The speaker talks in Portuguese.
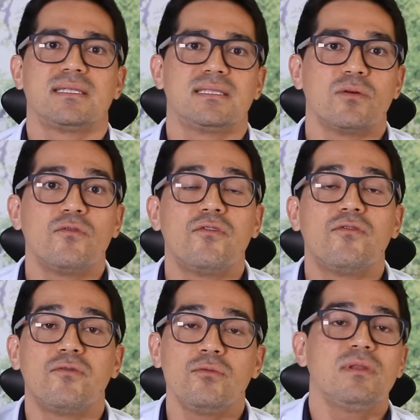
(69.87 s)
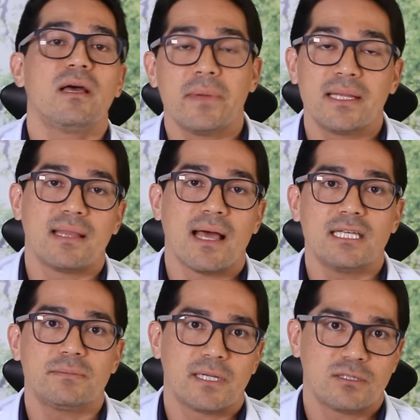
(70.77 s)
que são
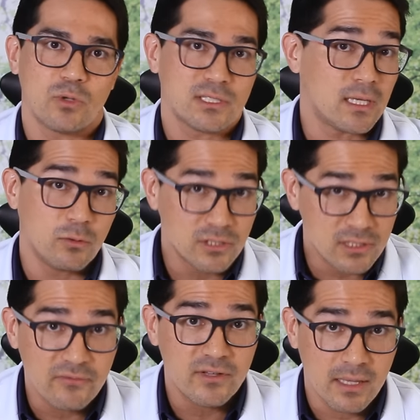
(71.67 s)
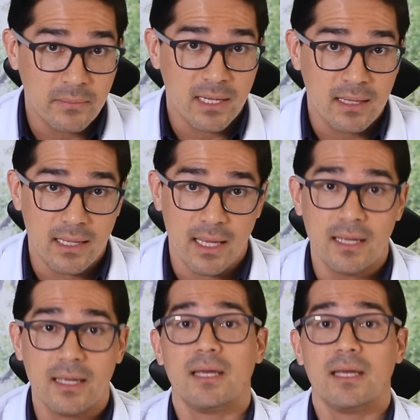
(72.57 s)
fundamentais para a sua saúde da vitamina D?